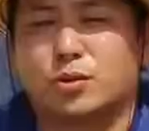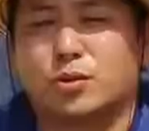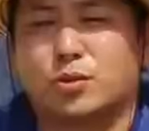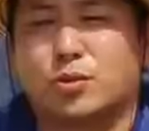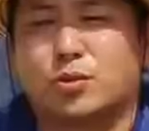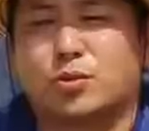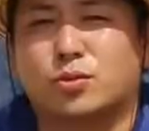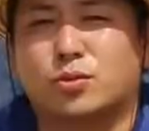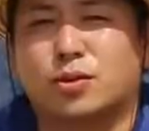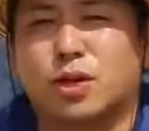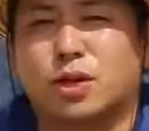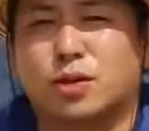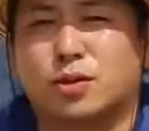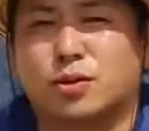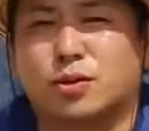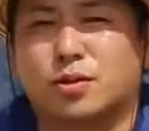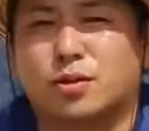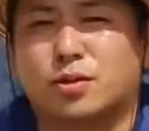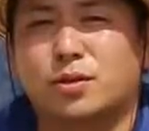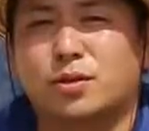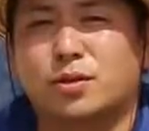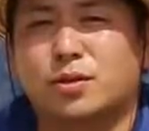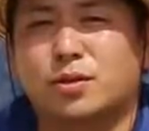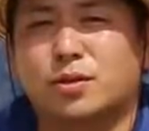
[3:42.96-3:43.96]

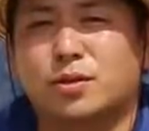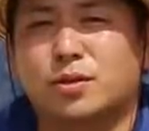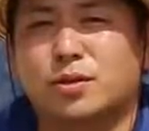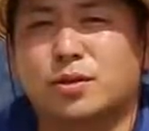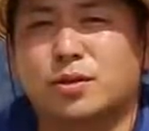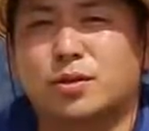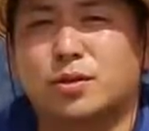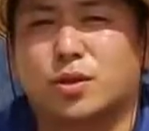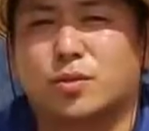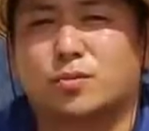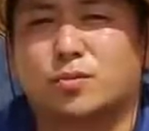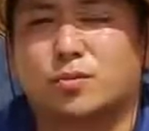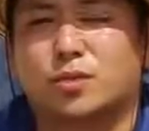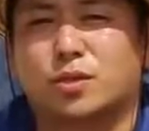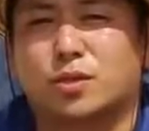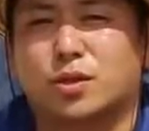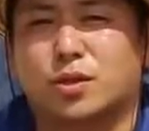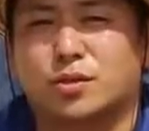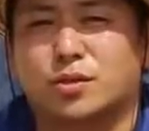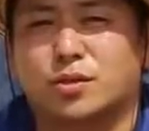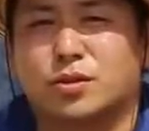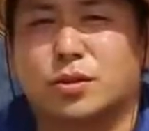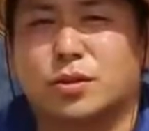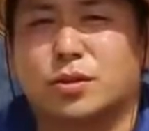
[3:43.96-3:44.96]
고등학교, 전문
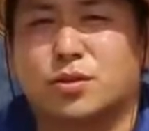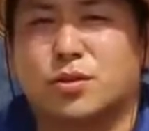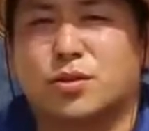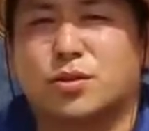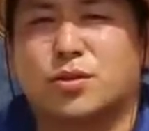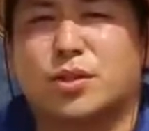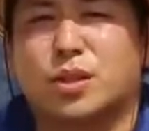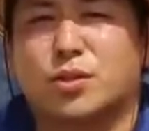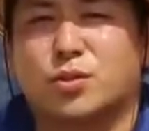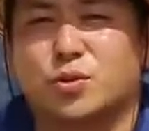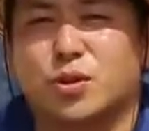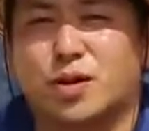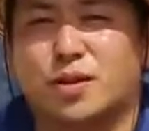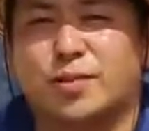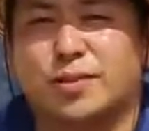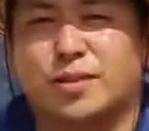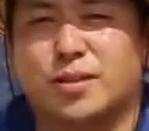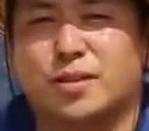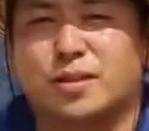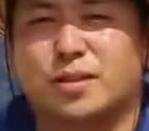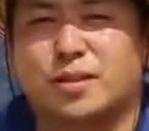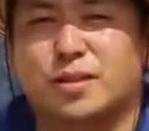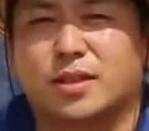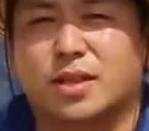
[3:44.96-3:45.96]
건설
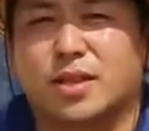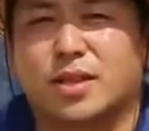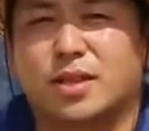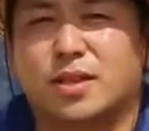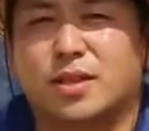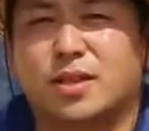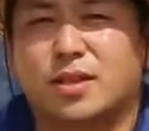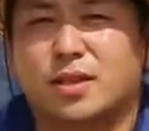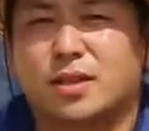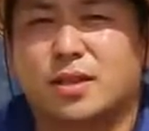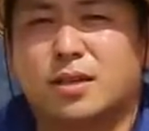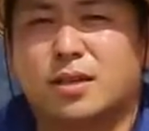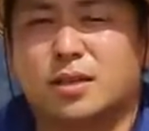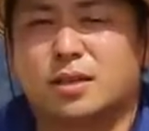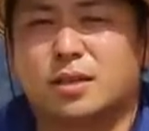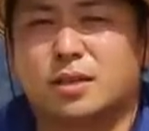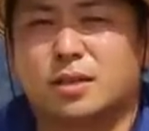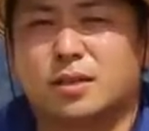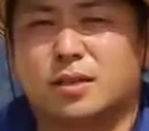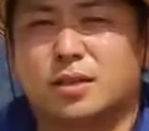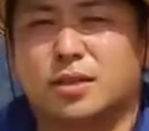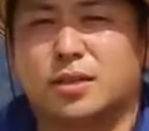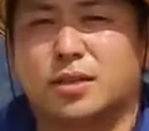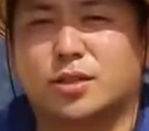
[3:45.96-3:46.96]
공제조합이라든가
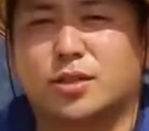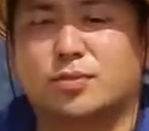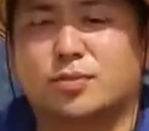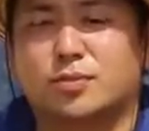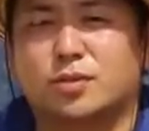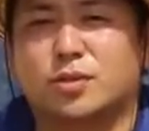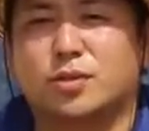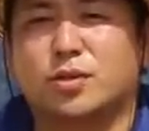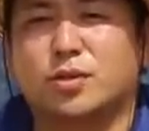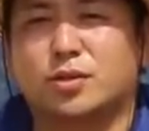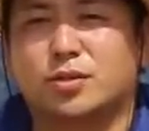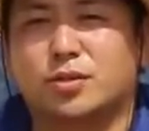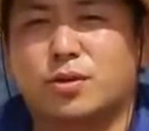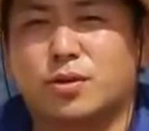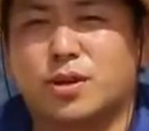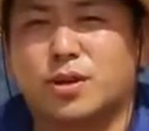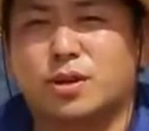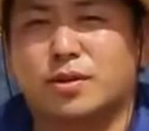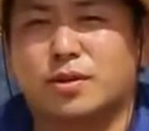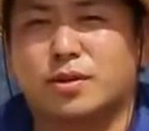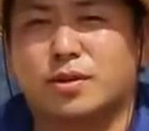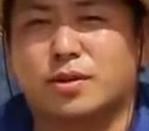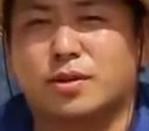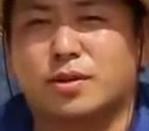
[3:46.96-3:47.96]
직업훈련소
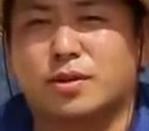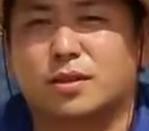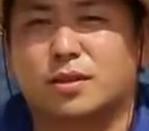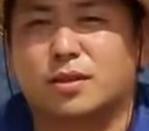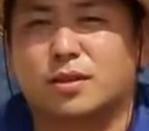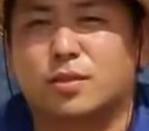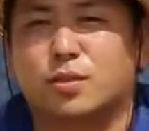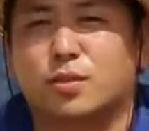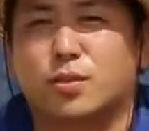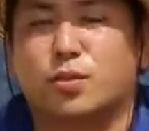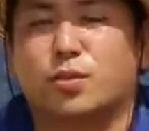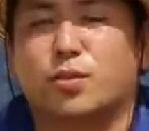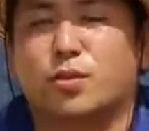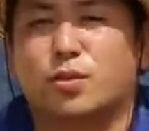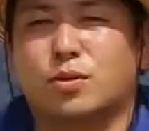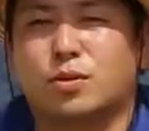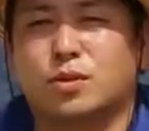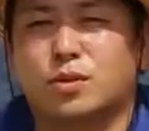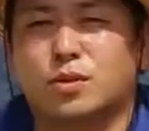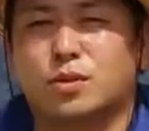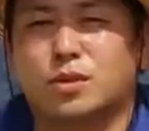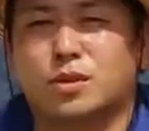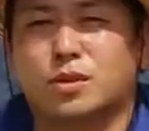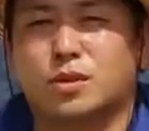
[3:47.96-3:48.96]
같은
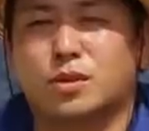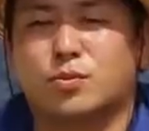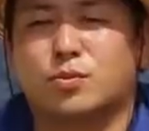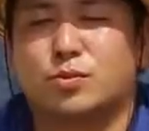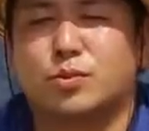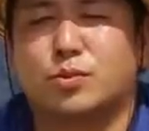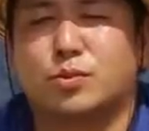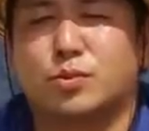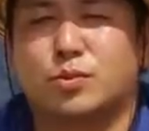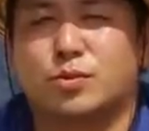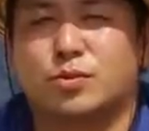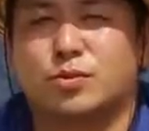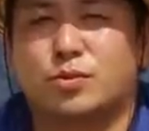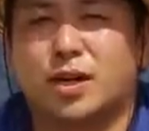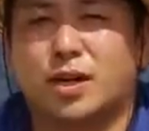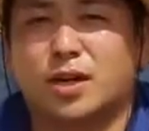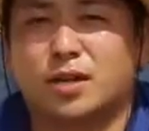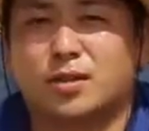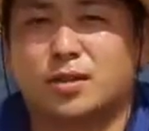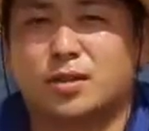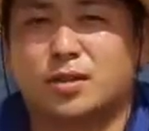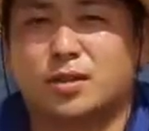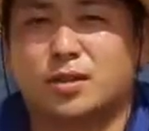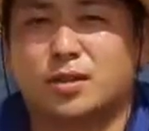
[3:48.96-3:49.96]
목공을 전문적으로
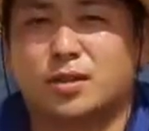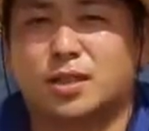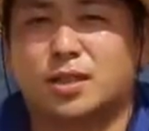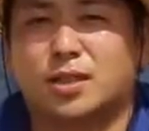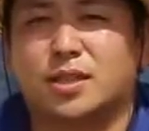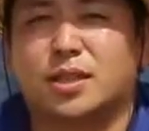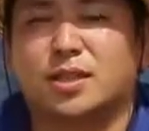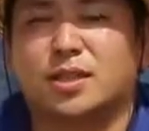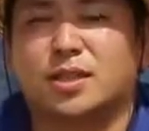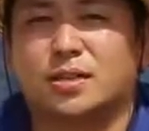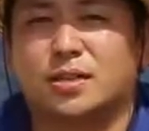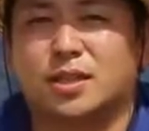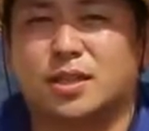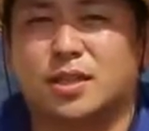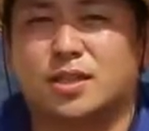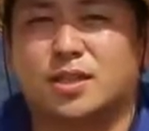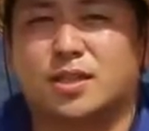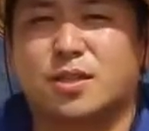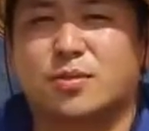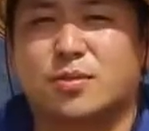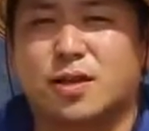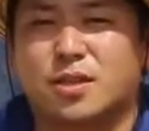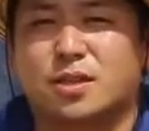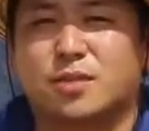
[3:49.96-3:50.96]
하는 기관들이
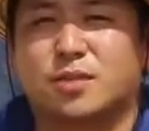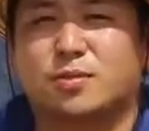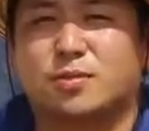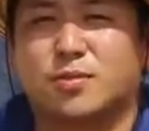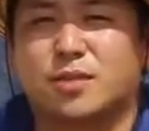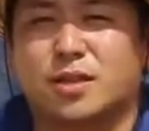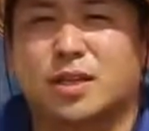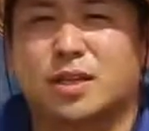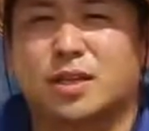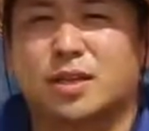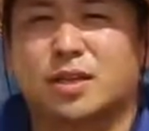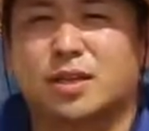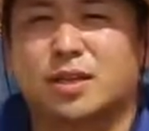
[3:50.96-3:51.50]
굉장히 많습니다.